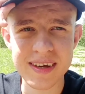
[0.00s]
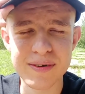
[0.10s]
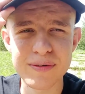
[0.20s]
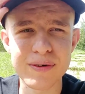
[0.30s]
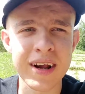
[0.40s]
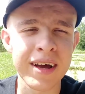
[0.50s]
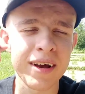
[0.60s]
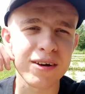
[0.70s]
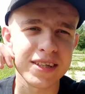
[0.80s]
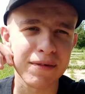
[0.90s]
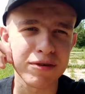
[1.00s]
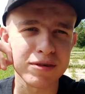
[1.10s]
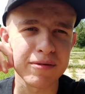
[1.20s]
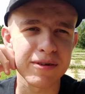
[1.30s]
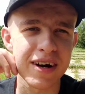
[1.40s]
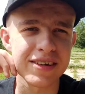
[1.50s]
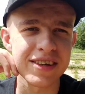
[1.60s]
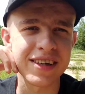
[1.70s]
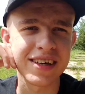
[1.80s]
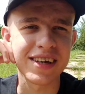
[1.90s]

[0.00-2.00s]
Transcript: W ogóle jakoś tak wyszło, kochani.